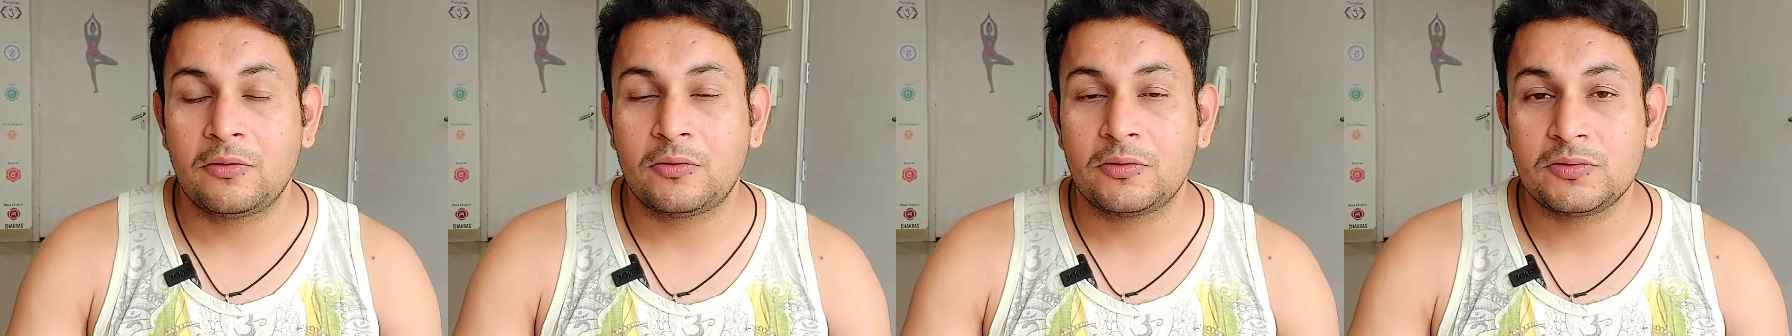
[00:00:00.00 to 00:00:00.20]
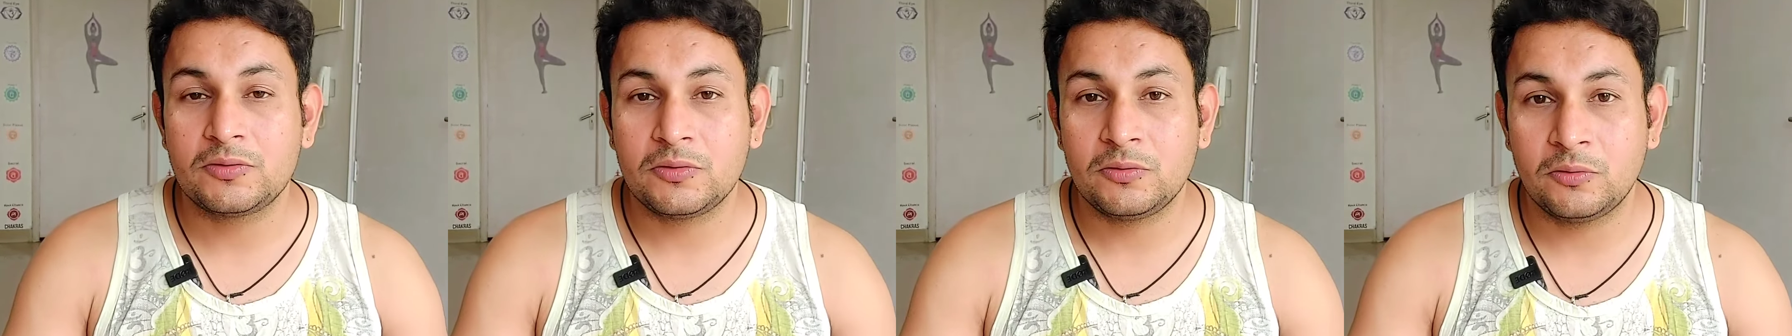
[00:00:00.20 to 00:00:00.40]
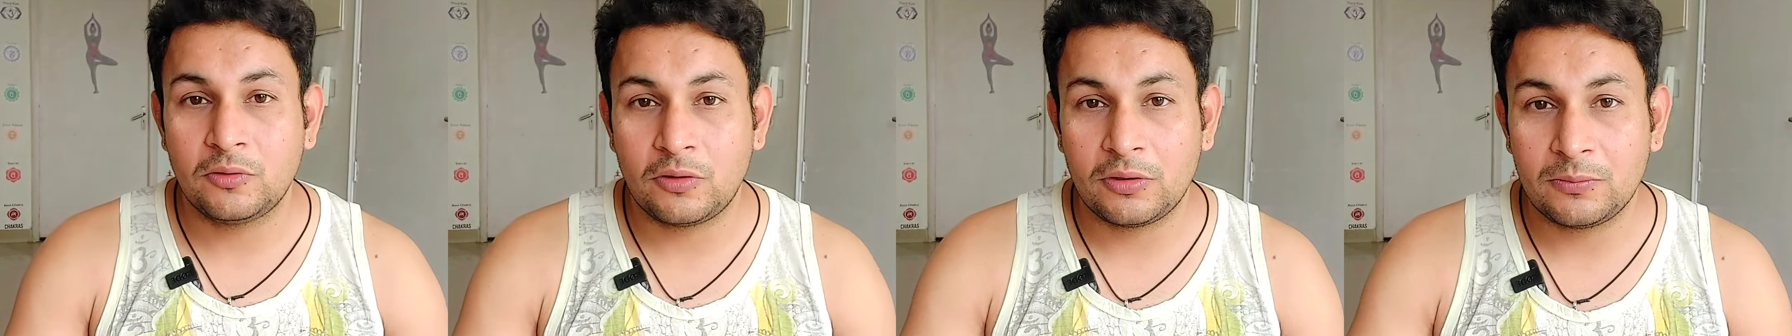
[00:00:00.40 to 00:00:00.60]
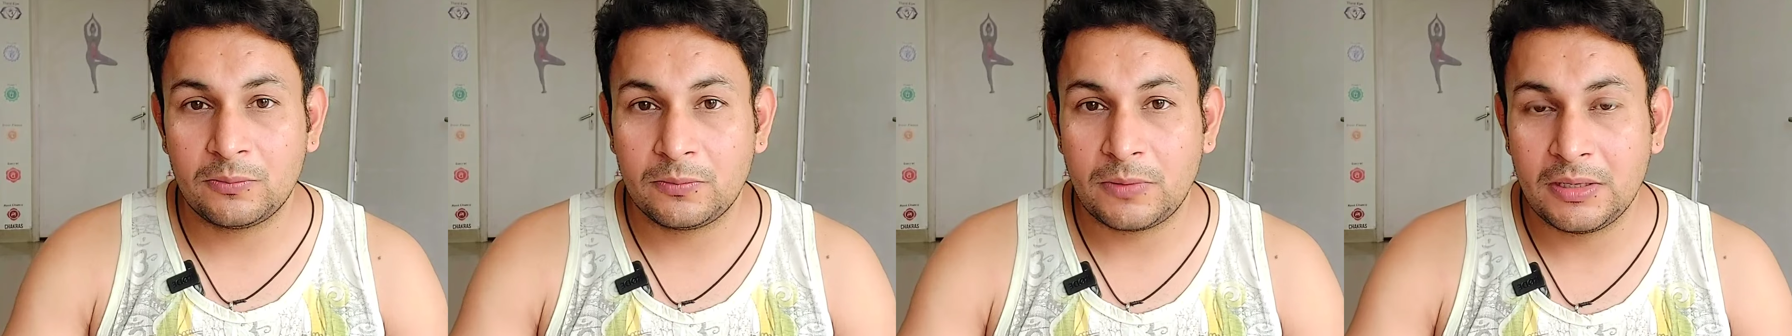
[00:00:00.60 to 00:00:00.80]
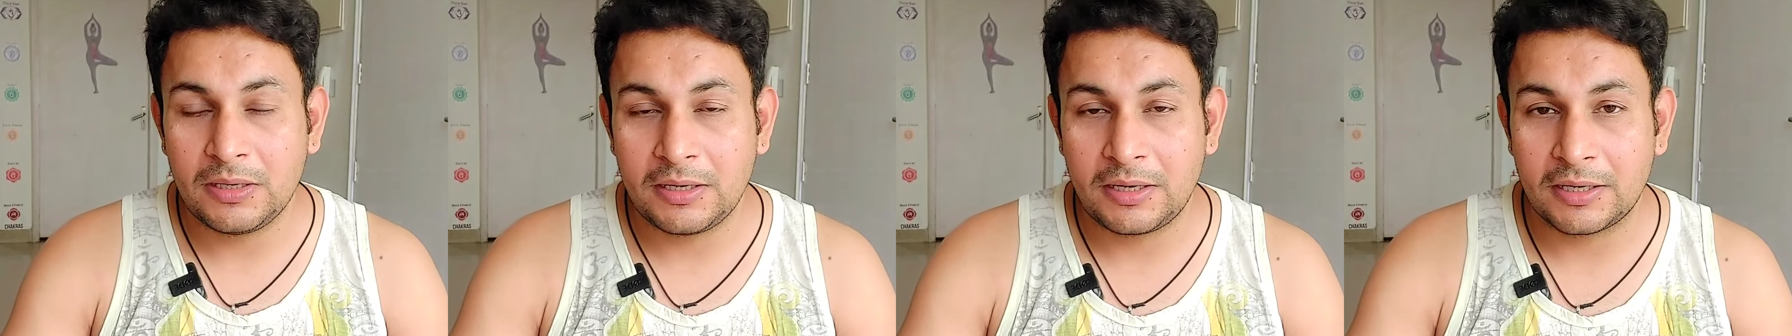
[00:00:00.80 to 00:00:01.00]
और जो
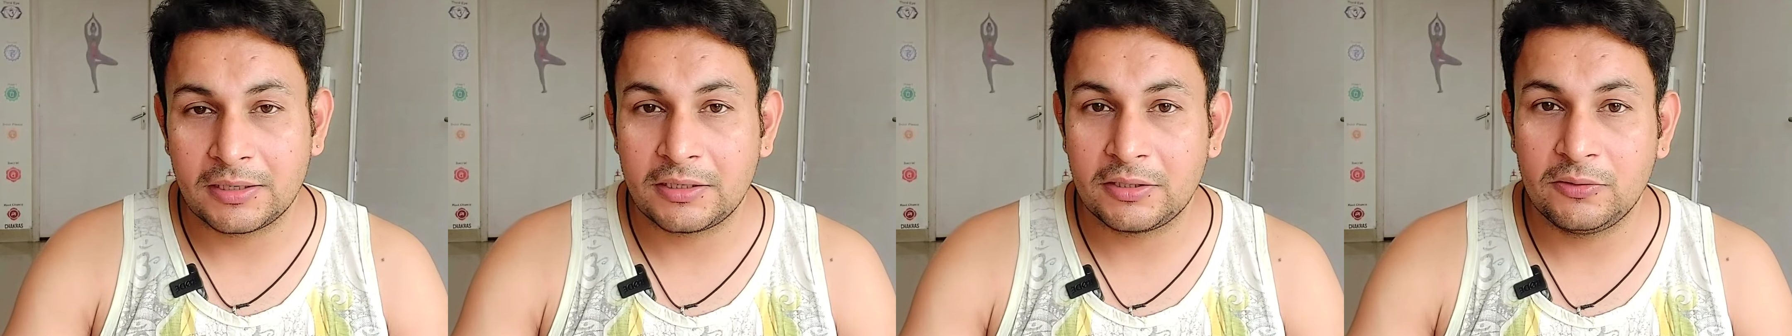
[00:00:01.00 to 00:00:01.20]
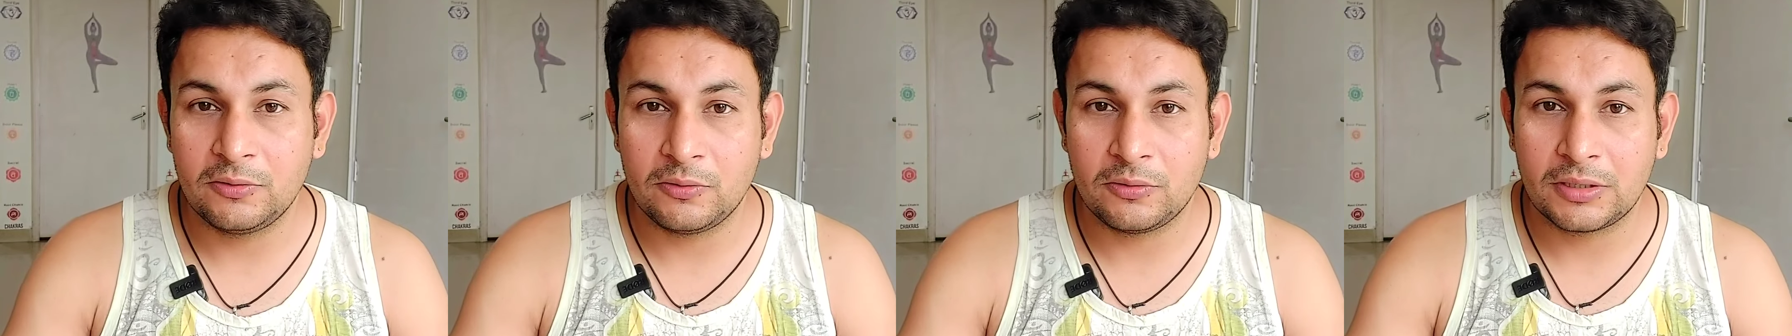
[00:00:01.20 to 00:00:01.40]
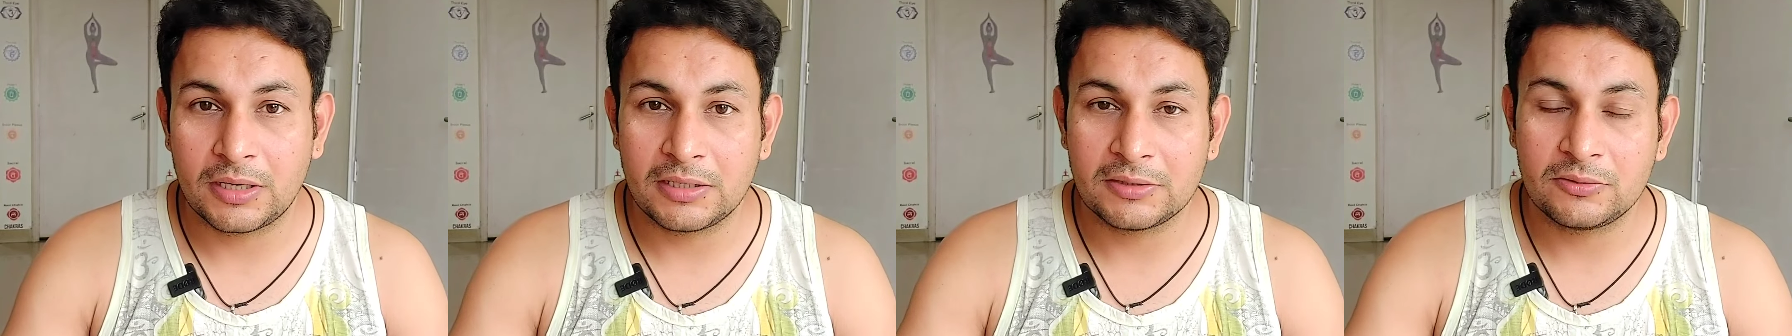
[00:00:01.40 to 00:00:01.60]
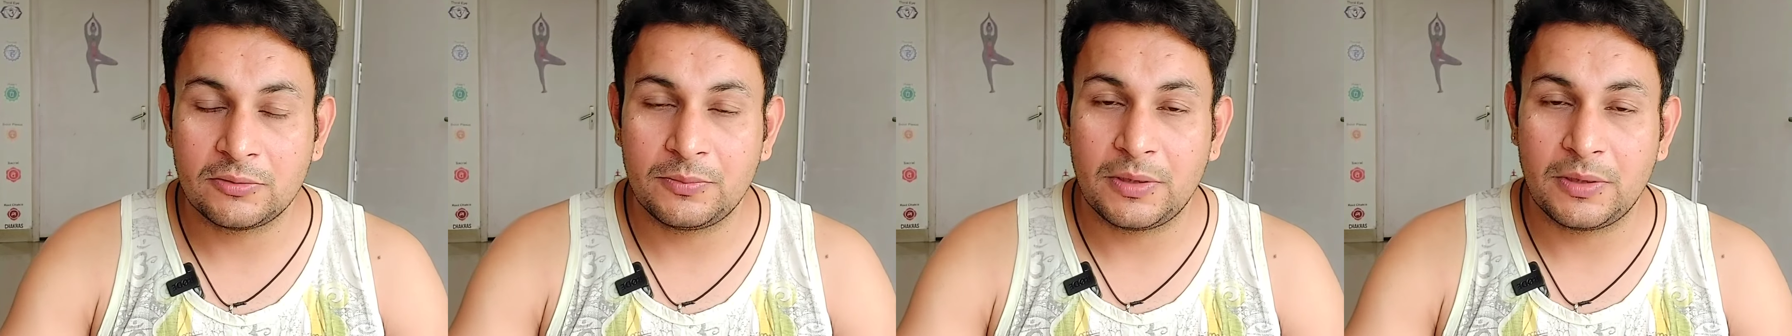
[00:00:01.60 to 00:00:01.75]
नॉर्मल हट योग का